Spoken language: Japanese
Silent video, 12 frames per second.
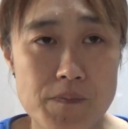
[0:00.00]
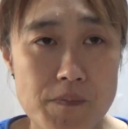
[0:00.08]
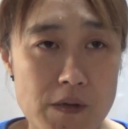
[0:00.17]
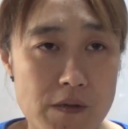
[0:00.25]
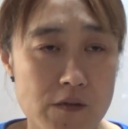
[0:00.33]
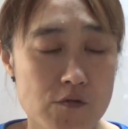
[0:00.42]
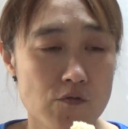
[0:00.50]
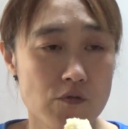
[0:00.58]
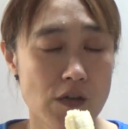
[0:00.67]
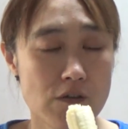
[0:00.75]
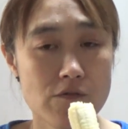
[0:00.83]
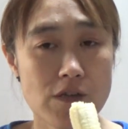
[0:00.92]
まあね、ちょっと
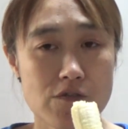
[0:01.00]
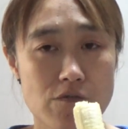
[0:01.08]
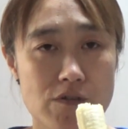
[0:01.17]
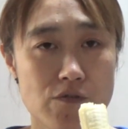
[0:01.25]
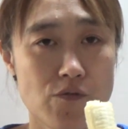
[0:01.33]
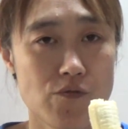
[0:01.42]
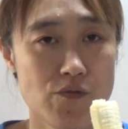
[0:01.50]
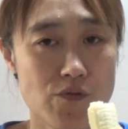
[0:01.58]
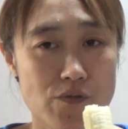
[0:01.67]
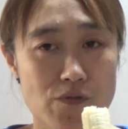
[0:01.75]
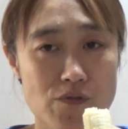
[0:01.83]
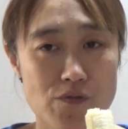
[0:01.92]
天狗な人はそう
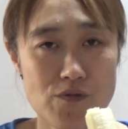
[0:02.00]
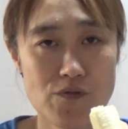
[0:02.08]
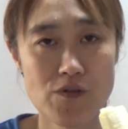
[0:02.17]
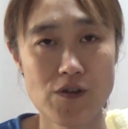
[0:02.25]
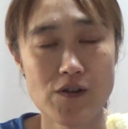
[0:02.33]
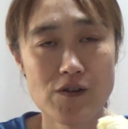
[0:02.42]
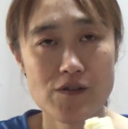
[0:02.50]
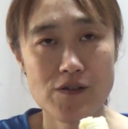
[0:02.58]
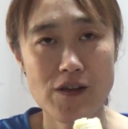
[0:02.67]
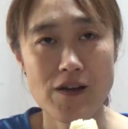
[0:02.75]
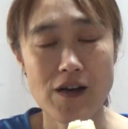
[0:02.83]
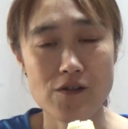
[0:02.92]
いう、
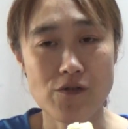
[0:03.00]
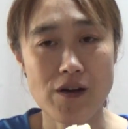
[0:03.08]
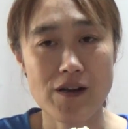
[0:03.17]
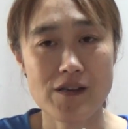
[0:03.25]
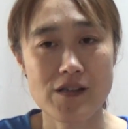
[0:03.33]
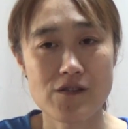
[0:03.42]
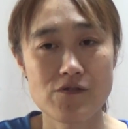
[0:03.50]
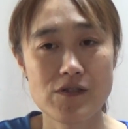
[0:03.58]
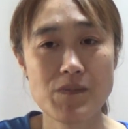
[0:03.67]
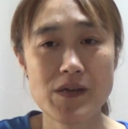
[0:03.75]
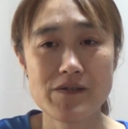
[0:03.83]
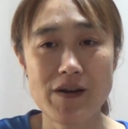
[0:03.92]
ね、後から来てちょ
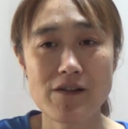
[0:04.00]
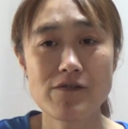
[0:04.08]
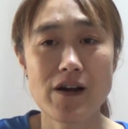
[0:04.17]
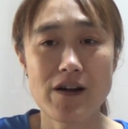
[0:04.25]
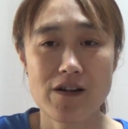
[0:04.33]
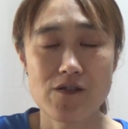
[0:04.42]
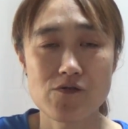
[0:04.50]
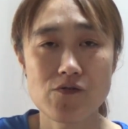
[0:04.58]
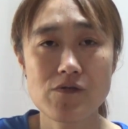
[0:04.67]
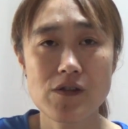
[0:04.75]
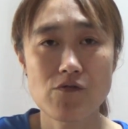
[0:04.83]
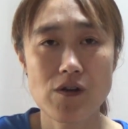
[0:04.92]
イメージあるかからんけど、
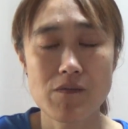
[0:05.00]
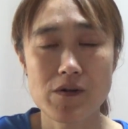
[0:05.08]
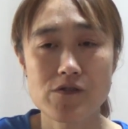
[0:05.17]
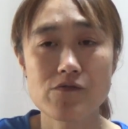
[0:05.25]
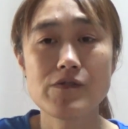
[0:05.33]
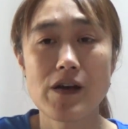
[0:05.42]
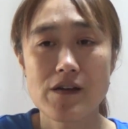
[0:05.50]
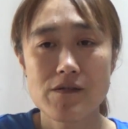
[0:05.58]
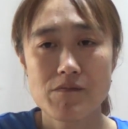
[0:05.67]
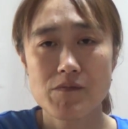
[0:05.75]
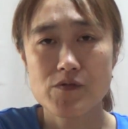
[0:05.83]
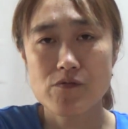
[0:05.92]
そんなドライバー少ない。
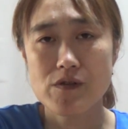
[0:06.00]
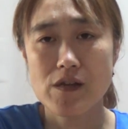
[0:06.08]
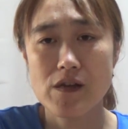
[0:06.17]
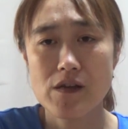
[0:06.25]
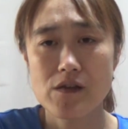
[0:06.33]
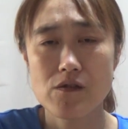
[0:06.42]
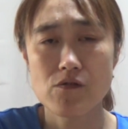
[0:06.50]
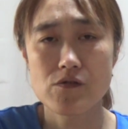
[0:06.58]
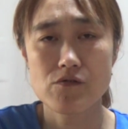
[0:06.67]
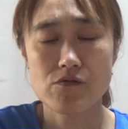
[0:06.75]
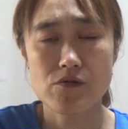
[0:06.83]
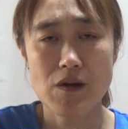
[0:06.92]
まあ、そんなね、ひどい
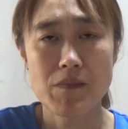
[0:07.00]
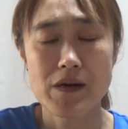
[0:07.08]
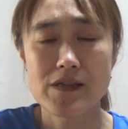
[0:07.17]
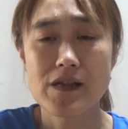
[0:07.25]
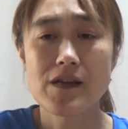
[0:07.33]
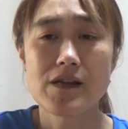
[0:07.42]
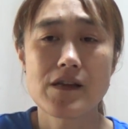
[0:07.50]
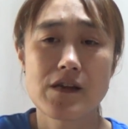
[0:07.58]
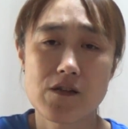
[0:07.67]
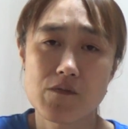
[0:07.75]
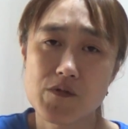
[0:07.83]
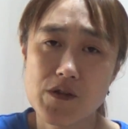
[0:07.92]
人ってあんまいてないんだ
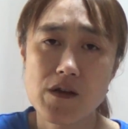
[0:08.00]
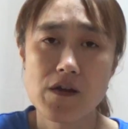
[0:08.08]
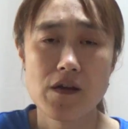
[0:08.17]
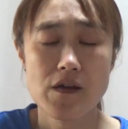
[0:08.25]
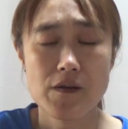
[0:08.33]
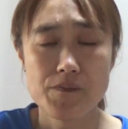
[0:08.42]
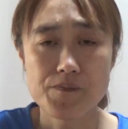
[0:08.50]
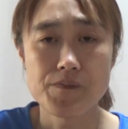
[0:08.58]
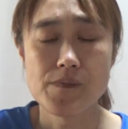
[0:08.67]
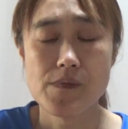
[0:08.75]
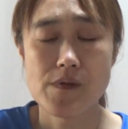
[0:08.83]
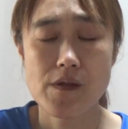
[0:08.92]
けどね。
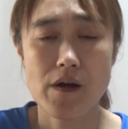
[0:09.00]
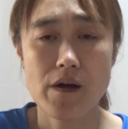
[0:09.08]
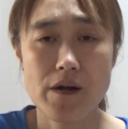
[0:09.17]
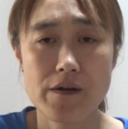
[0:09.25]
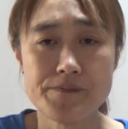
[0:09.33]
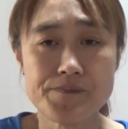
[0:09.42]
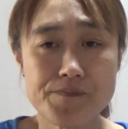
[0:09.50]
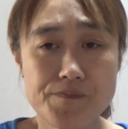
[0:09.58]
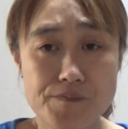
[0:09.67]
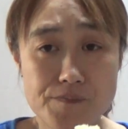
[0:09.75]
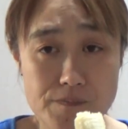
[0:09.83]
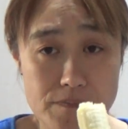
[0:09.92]
だから、
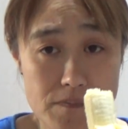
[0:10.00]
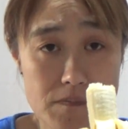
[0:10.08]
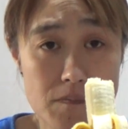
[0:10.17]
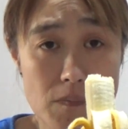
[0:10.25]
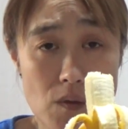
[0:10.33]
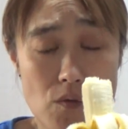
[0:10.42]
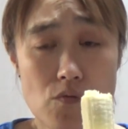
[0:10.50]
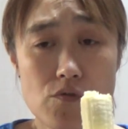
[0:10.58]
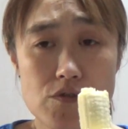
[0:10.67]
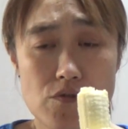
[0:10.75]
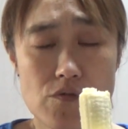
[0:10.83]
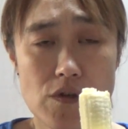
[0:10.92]

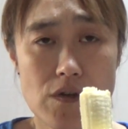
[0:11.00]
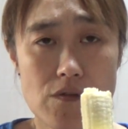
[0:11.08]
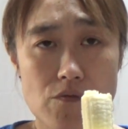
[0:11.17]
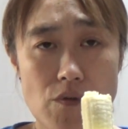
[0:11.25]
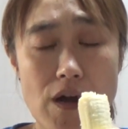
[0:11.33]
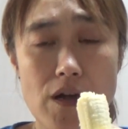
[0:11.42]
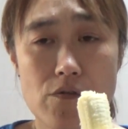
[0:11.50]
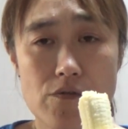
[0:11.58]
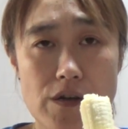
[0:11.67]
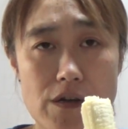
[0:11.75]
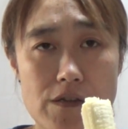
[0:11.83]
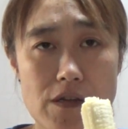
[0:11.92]
特にそんな若い子
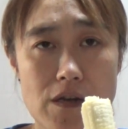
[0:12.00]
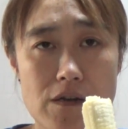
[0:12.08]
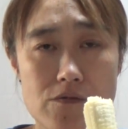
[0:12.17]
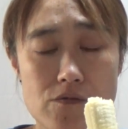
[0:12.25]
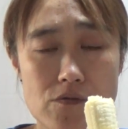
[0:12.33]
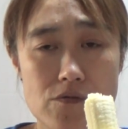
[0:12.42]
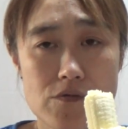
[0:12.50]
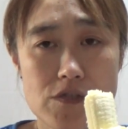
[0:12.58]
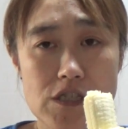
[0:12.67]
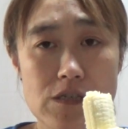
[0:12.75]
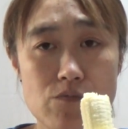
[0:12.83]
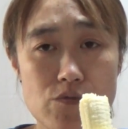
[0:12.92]
なんかいたらその
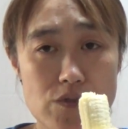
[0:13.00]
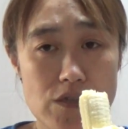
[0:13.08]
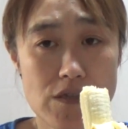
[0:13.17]
チーム行っ